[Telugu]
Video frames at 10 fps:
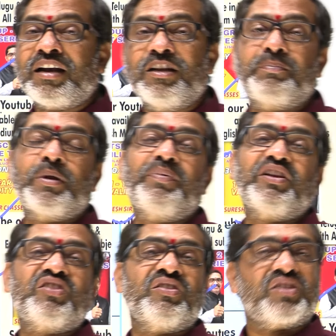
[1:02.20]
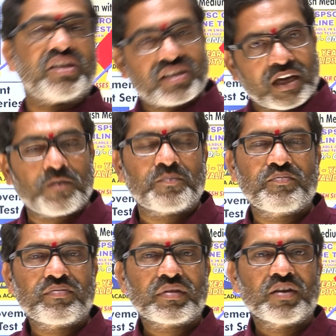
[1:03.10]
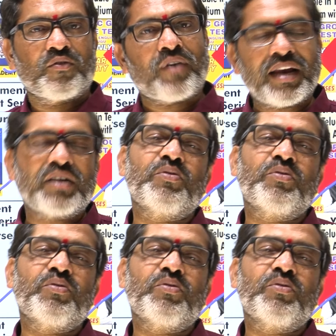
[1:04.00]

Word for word: ఆల్రెడీ ప్రిపరేషన్ చేశారో వాళ్ళ